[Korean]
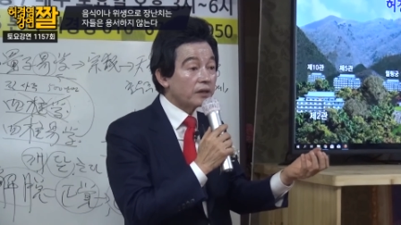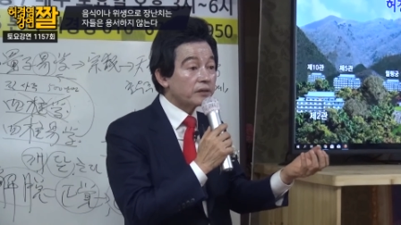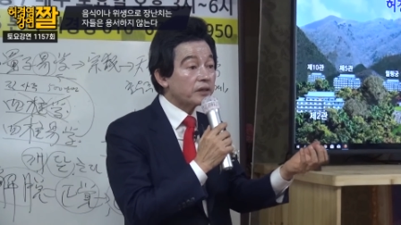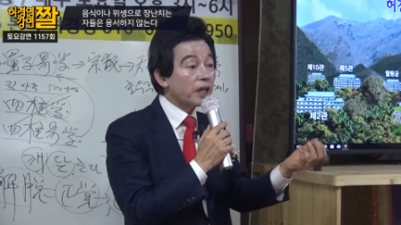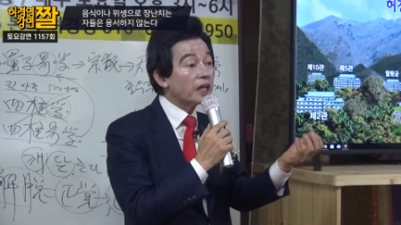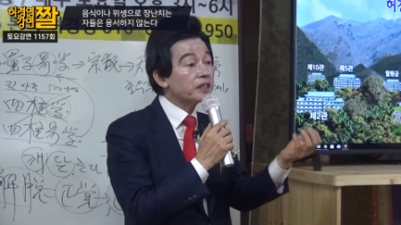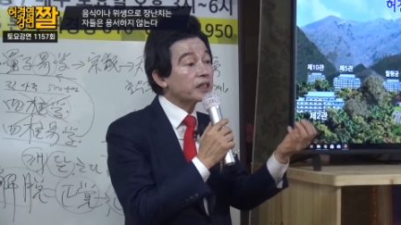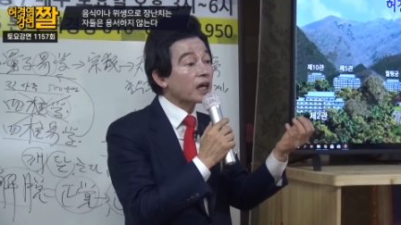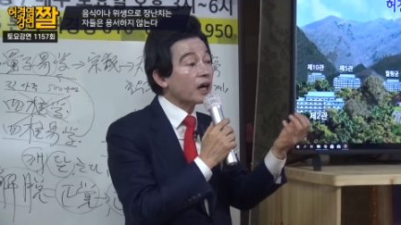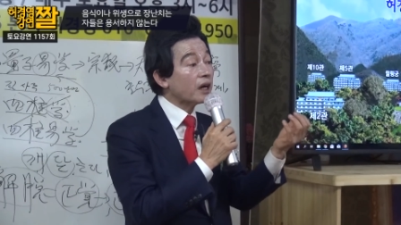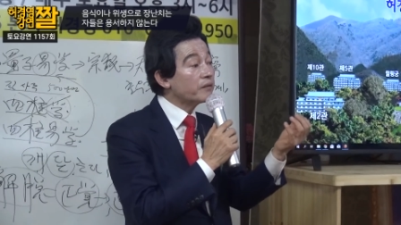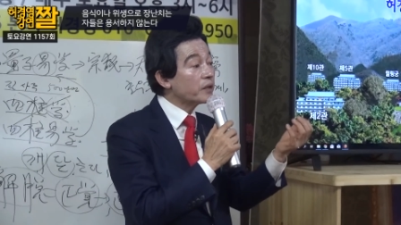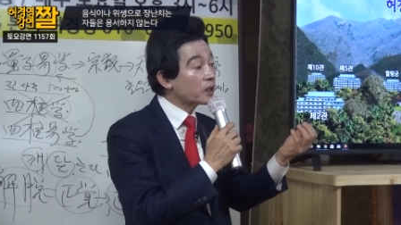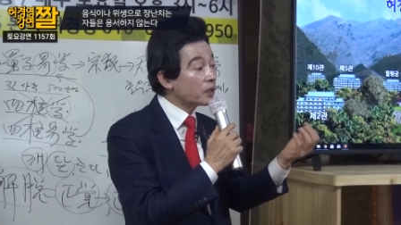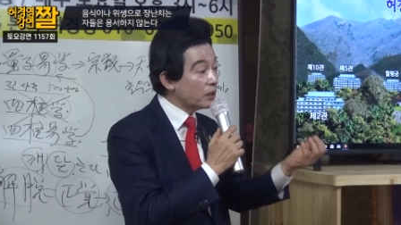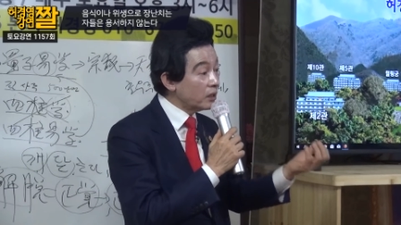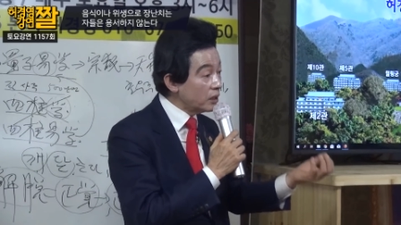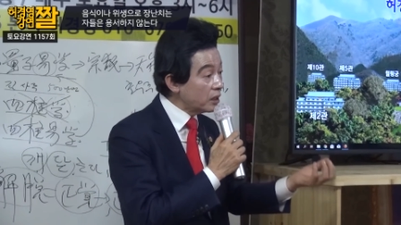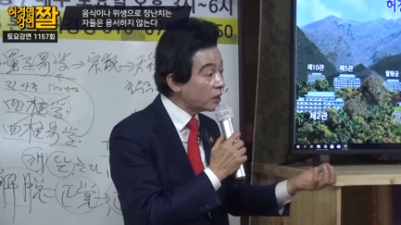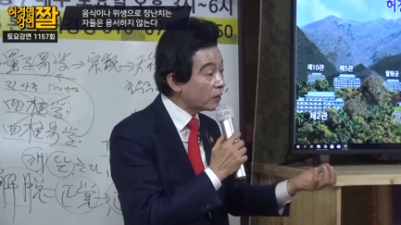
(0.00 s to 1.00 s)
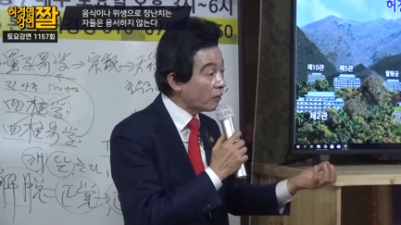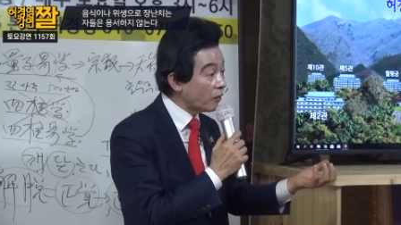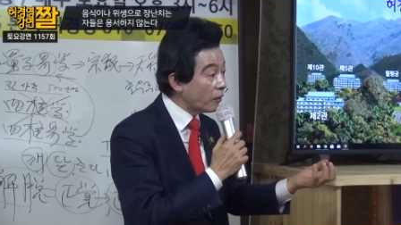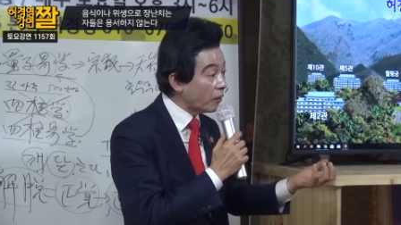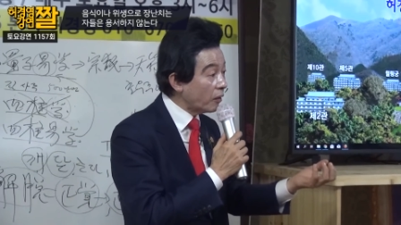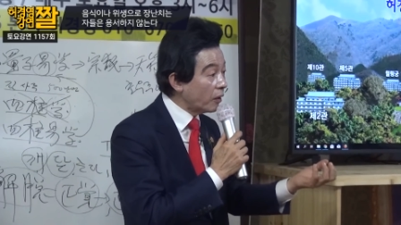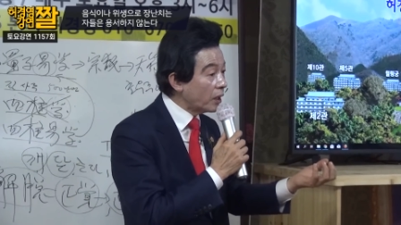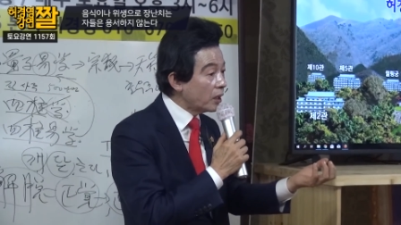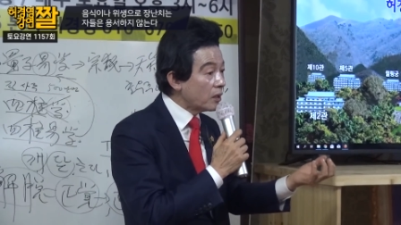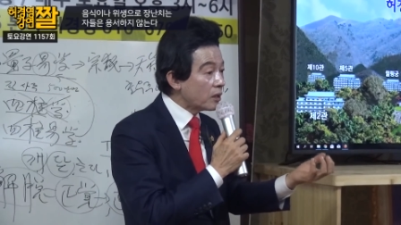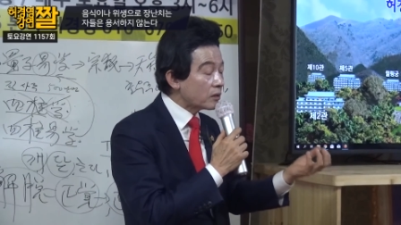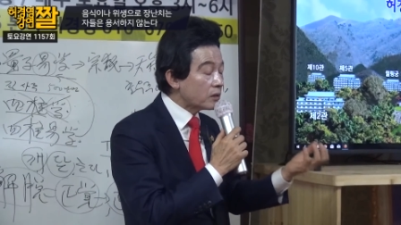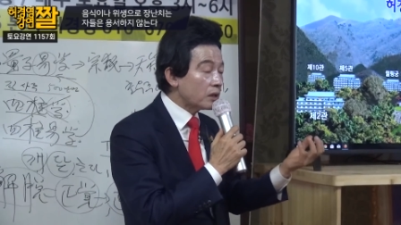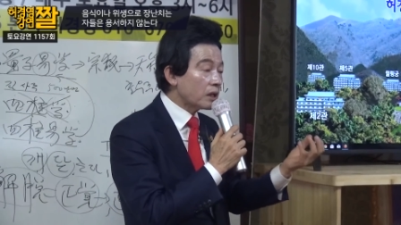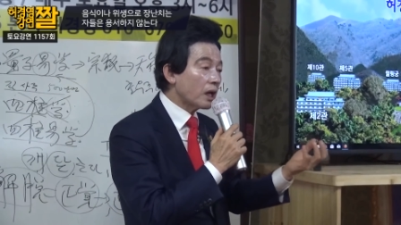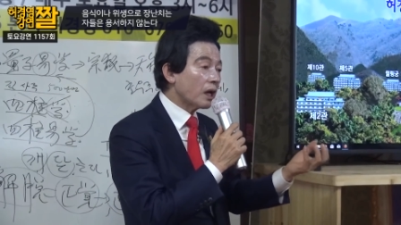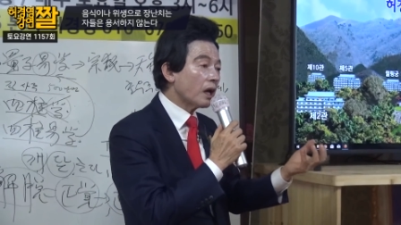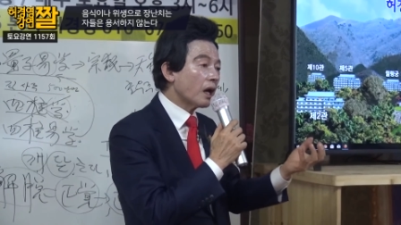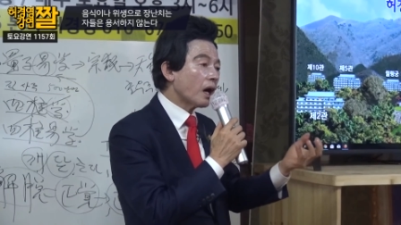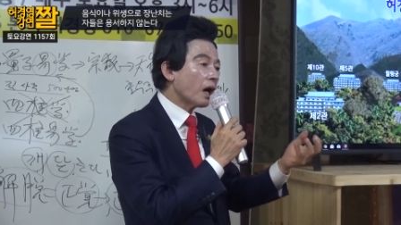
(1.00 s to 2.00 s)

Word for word: 대장암이 걸리고. 그게